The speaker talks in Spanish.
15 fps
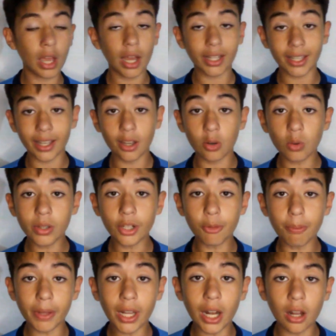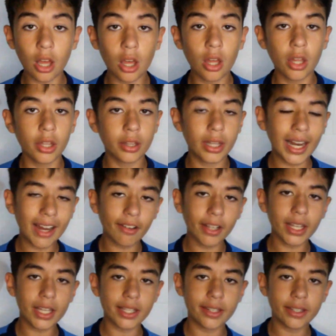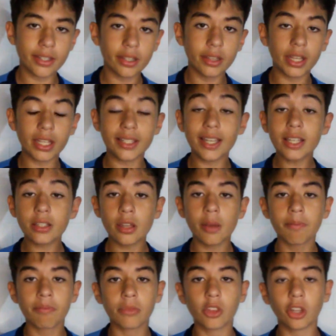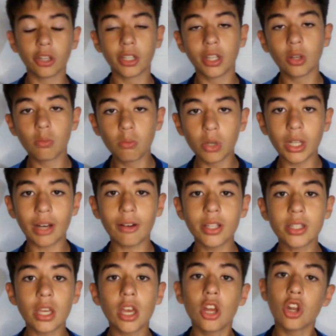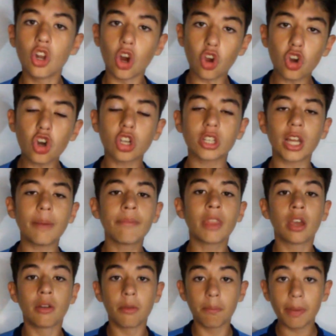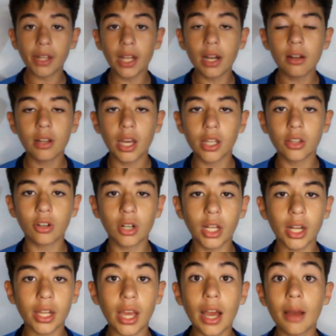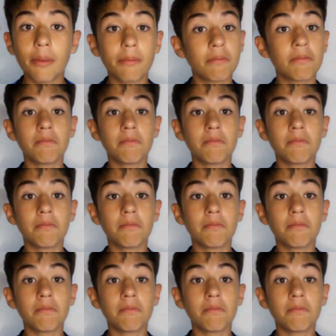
hasta que encuentra un penal, de la banda de Cis. De donde tiene un buen avance, lo cortan, penal adentro del área.